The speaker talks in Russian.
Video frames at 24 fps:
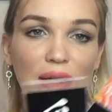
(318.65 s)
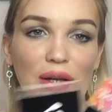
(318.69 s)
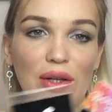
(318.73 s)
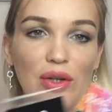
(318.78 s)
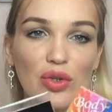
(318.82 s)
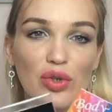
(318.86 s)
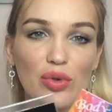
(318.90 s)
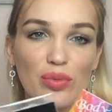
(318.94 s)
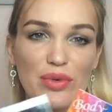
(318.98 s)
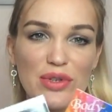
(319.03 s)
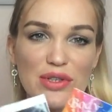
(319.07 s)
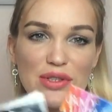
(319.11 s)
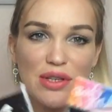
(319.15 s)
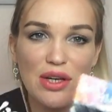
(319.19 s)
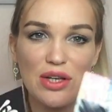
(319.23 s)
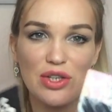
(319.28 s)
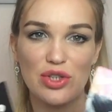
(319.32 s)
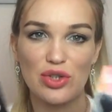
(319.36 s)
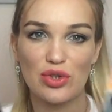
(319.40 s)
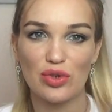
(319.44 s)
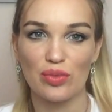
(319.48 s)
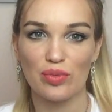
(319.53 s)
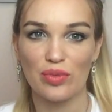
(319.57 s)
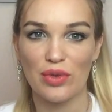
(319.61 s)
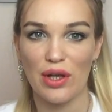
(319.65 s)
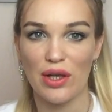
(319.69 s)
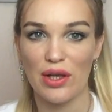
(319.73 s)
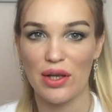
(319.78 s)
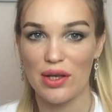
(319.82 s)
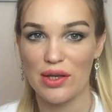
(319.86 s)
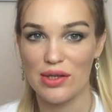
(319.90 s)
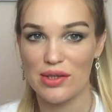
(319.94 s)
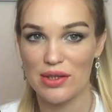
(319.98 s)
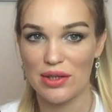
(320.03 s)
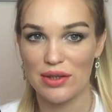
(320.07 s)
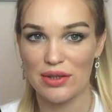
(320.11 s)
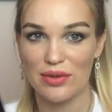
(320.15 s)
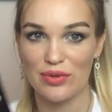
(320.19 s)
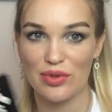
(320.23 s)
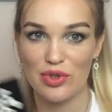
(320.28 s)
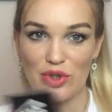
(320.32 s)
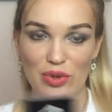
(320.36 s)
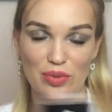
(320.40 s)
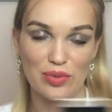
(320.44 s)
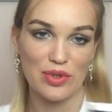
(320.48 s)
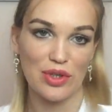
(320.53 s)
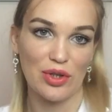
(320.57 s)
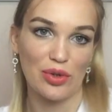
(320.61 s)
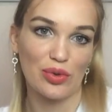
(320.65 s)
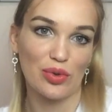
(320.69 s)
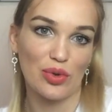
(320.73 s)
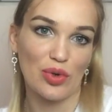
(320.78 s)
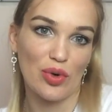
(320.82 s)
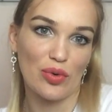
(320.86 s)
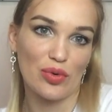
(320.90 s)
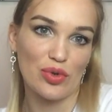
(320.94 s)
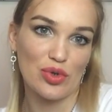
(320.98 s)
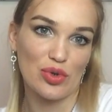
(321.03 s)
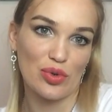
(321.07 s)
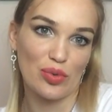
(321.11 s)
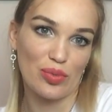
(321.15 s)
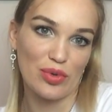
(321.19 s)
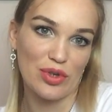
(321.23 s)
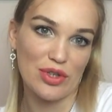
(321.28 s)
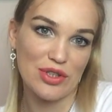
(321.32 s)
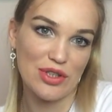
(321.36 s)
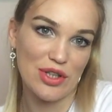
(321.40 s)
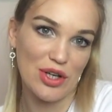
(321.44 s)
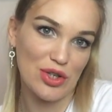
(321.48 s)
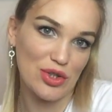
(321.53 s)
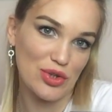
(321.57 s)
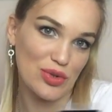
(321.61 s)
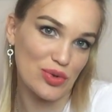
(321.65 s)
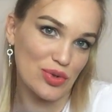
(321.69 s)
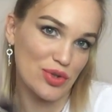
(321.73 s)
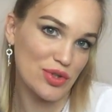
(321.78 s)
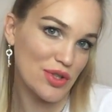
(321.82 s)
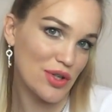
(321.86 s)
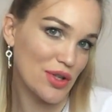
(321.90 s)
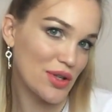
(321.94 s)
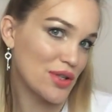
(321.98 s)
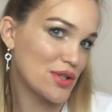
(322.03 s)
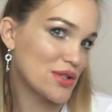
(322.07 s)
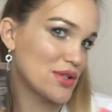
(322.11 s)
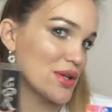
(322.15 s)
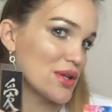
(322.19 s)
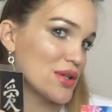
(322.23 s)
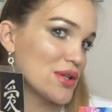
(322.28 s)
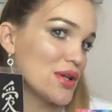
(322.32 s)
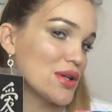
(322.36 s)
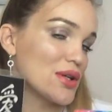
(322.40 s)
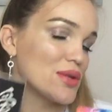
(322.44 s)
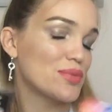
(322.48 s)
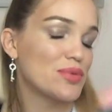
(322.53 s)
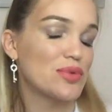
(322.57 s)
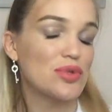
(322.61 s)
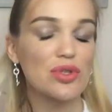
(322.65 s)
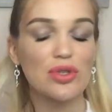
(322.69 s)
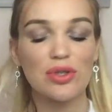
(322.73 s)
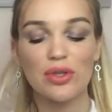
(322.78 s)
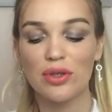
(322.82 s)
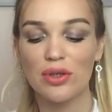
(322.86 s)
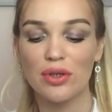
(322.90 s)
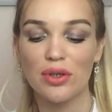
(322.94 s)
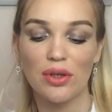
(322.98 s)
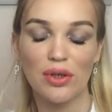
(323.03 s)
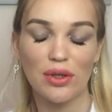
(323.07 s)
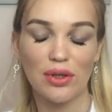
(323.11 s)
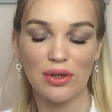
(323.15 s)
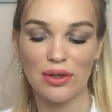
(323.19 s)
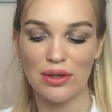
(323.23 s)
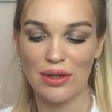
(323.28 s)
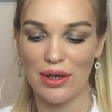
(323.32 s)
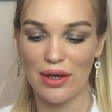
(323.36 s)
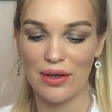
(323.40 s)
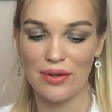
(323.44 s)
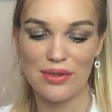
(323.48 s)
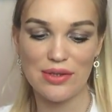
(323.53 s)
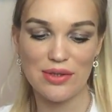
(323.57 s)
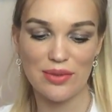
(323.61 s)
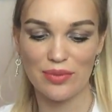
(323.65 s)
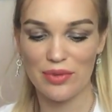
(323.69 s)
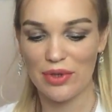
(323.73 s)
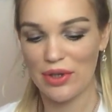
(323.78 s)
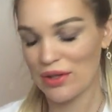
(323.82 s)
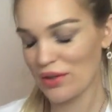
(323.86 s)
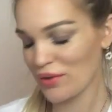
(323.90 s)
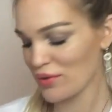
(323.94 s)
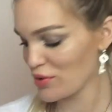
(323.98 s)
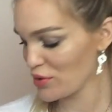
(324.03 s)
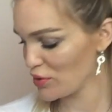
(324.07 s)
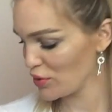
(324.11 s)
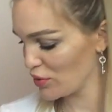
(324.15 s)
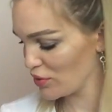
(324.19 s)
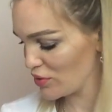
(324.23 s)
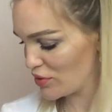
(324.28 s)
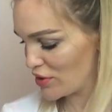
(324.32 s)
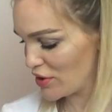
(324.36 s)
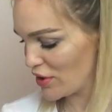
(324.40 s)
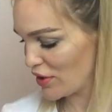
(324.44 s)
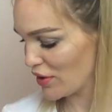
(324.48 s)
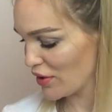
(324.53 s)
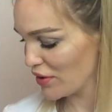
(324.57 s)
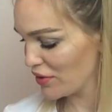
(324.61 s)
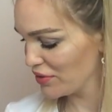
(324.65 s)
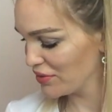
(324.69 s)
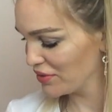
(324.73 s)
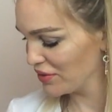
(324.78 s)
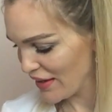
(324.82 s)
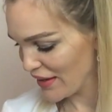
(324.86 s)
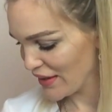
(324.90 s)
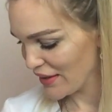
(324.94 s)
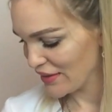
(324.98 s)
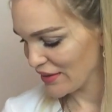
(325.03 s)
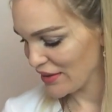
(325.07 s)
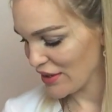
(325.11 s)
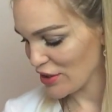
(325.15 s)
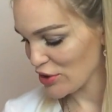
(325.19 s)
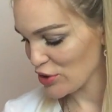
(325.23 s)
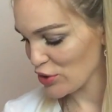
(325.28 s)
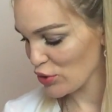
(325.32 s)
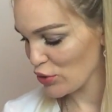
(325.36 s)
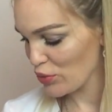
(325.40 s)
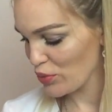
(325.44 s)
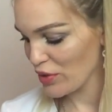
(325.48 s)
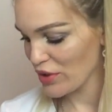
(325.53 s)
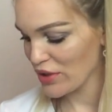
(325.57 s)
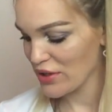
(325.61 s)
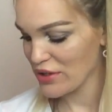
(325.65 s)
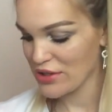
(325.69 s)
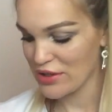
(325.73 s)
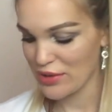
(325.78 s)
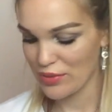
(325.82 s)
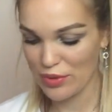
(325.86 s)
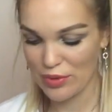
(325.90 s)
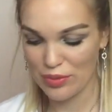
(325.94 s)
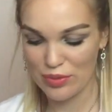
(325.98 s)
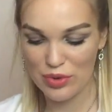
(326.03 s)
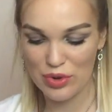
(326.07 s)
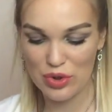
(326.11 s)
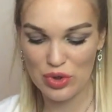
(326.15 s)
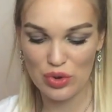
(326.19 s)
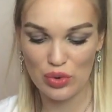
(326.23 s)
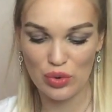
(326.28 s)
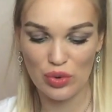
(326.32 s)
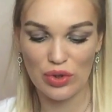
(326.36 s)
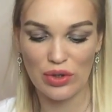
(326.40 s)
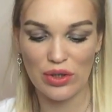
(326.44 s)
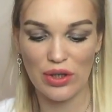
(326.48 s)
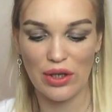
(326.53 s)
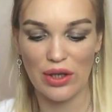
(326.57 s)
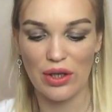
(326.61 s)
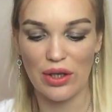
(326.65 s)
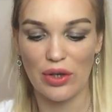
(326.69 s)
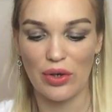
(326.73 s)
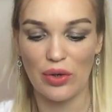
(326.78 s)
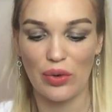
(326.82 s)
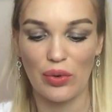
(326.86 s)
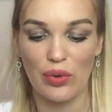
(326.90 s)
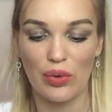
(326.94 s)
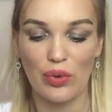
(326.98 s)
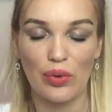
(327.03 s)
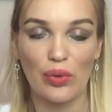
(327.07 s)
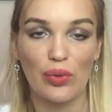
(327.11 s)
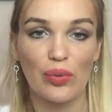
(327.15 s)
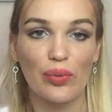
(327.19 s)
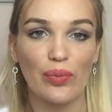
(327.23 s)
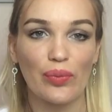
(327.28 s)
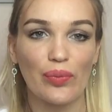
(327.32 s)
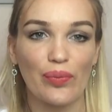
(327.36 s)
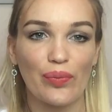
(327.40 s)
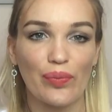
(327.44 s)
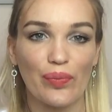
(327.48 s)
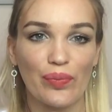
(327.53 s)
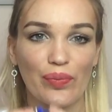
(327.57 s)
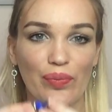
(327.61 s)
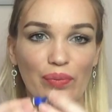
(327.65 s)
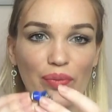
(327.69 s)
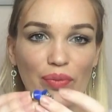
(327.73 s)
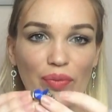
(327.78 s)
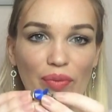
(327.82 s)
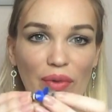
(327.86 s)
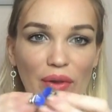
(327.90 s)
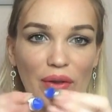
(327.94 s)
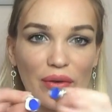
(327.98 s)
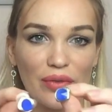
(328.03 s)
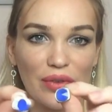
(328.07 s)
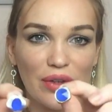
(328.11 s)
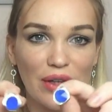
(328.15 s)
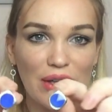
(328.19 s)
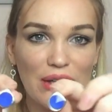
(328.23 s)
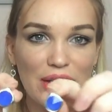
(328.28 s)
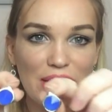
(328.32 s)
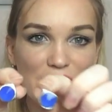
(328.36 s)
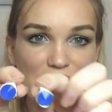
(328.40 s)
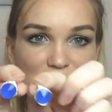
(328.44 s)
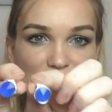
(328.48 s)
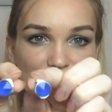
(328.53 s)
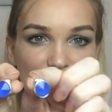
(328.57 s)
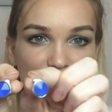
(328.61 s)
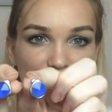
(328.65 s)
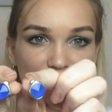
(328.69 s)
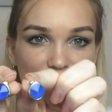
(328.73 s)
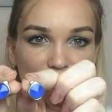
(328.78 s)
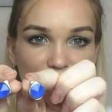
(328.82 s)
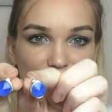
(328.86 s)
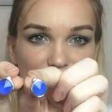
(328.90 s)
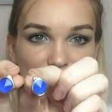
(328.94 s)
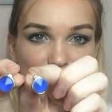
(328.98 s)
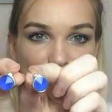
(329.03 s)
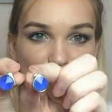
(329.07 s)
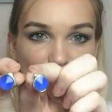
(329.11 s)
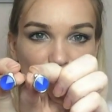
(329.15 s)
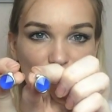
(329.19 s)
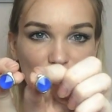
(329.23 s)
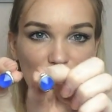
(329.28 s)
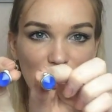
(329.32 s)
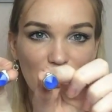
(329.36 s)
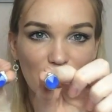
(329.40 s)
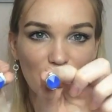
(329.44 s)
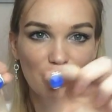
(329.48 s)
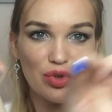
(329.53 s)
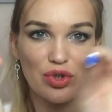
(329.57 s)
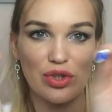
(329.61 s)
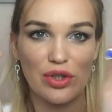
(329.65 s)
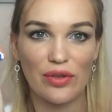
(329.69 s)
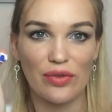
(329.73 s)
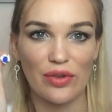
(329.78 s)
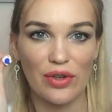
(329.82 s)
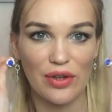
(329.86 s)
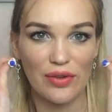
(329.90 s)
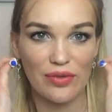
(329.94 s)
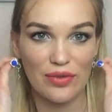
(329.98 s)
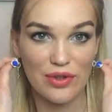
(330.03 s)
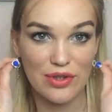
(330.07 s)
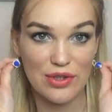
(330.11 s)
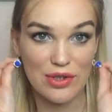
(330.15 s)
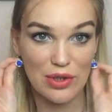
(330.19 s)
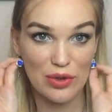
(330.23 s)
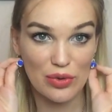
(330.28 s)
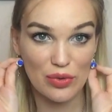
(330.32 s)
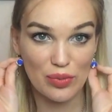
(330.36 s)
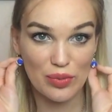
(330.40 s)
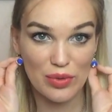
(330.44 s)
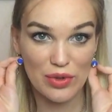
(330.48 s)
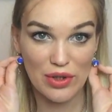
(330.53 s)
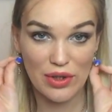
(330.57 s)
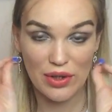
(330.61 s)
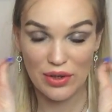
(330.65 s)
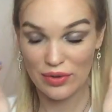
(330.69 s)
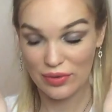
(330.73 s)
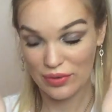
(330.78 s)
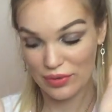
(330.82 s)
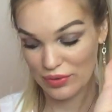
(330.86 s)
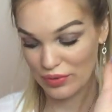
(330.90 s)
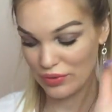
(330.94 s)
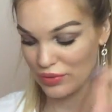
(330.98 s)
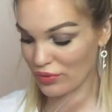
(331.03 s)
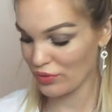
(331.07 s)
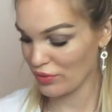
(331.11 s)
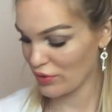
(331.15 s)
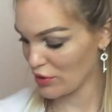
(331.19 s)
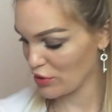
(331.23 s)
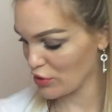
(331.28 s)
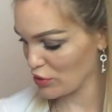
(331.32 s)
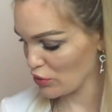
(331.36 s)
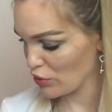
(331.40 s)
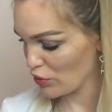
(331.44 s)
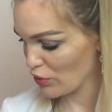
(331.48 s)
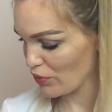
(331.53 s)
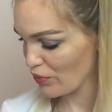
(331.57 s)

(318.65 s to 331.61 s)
Ну и блестяшки у меня есть для того, чтобы татуировочку блестящую сделать себе где-нибудь. Нравится мне это все дело. Также купила себе бижутерию. Вот такие синенькие сережки. Вы уже, наверное, видели у меня их в видео.